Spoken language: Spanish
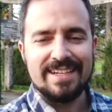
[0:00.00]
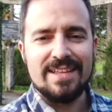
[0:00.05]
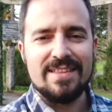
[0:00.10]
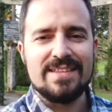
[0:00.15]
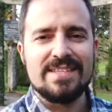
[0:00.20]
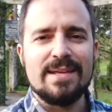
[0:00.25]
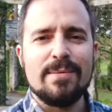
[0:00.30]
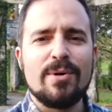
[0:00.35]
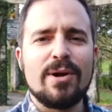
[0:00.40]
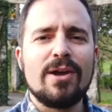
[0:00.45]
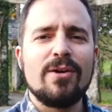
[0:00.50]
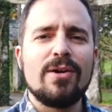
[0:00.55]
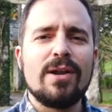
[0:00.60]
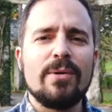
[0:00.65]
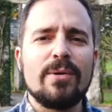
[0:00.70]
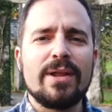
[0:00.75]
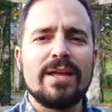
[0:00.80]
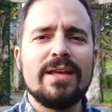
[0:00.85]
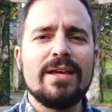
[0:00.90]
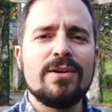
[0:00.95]
necesitamos que
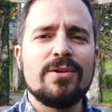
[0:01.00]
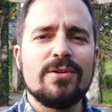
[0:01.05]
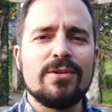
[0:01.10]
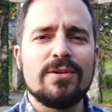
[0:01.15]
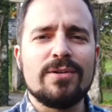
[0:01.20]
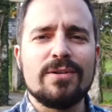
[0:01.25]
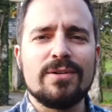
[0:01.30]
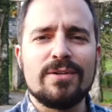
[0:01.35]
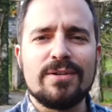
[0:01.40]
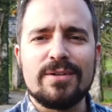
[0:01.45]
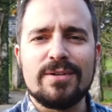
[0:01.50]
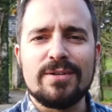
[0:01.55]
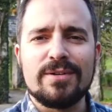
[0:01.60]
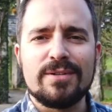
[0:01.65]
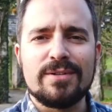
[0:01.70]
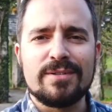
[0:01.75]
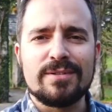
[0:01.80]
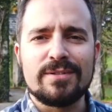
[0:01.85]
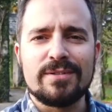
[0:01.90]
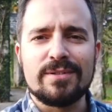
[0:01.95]
colaboráis
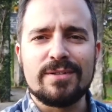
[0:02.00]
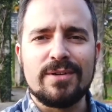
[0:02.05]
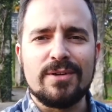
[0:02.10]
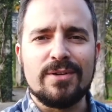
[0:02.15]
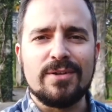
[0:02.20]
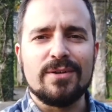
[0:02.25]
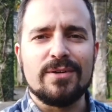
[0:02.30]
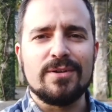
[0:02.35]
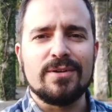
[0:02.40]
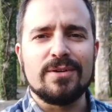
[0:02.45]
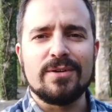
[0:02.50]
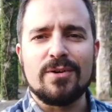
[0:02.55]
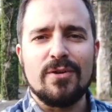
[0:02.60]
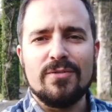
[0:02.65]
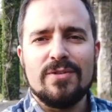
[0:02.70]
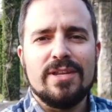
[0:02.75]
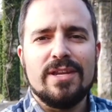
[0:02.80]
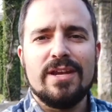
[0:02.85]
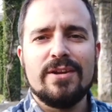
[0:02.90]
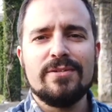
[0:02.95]
con,
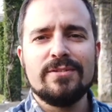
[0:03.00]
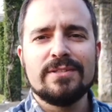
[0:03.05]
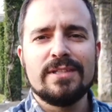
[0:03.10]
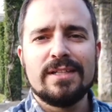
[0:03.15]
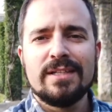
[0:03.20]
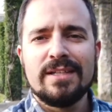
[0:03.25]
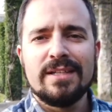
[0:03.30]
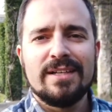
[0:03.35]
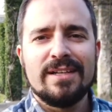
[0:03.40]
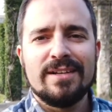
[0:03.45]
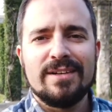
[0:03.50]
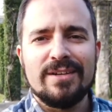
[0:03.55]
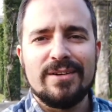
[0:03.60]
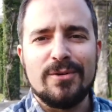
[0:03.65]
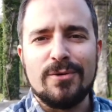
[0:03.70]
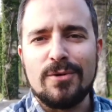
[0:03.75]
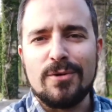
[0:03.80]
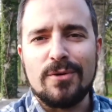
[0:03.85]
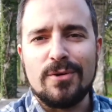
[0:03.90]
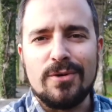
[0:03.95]
dinero
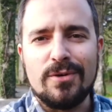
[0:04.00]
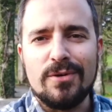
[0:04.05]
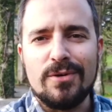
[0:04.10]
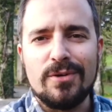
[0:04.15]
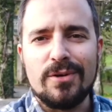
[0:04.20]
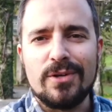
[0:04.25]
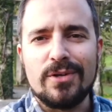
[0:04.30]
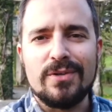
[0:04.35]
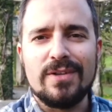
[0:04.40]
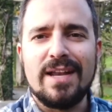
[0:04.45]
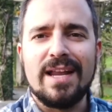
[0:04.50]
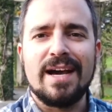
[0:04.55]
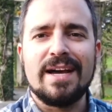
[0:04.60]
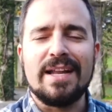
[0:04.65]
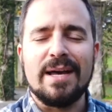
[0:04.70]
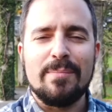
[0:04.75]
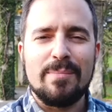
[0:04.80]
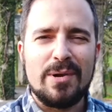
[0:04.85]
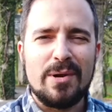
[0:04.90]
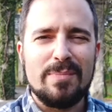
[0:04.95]
o con lo que os dé la
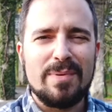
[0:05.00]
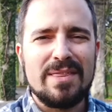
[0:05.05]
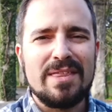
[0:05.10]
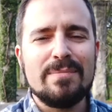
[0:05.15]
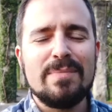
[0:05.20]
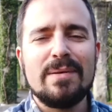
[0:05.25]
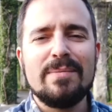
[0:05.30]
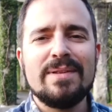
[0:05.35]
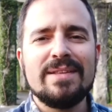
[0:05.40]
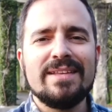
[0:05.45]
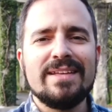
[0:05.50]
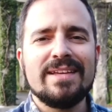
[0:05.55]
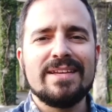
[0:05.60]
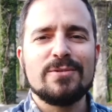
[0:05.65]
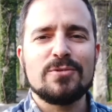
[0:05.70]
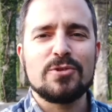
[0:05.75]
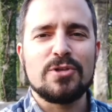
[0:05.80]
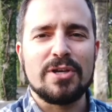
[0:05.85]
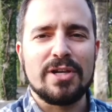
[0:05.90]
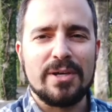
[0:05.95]
gana, pero principalmente que
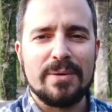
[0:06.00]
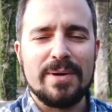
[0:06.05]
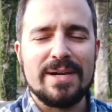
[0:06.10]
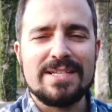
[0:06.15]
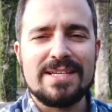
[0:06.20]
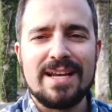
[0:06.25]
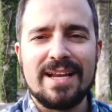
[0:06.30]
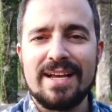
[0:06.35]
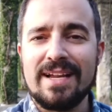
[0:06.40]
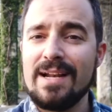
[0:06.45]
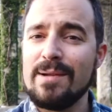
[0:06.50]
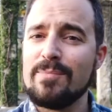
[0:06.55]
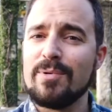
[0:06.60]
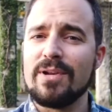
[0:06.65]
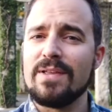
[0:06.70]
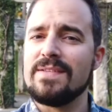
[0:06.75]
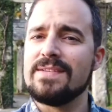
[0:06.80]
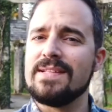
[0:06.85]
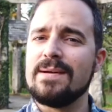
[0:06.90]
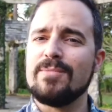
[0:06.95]
os suscribáis al canal
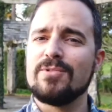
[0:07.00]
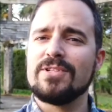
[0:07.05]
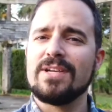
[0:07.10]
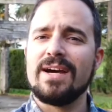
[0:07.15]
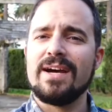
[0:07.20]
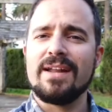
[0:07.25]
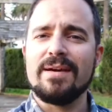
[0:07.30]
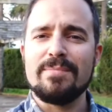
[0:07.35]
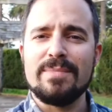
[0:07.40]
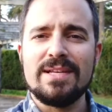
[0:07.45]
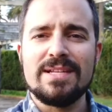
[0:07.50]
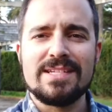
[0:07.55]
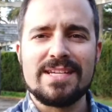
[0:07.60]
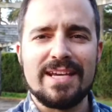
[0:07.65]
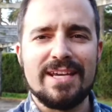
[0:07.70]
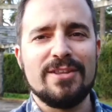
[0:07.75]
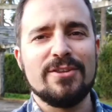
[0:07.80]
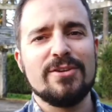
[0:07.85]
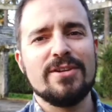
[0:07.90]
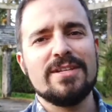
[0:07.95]
porque necesitamos llegar a mil
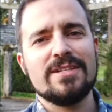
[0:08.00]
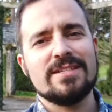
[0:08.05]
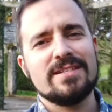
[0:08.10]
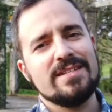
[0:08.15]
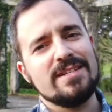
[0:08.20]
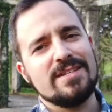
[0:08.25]
seguidores.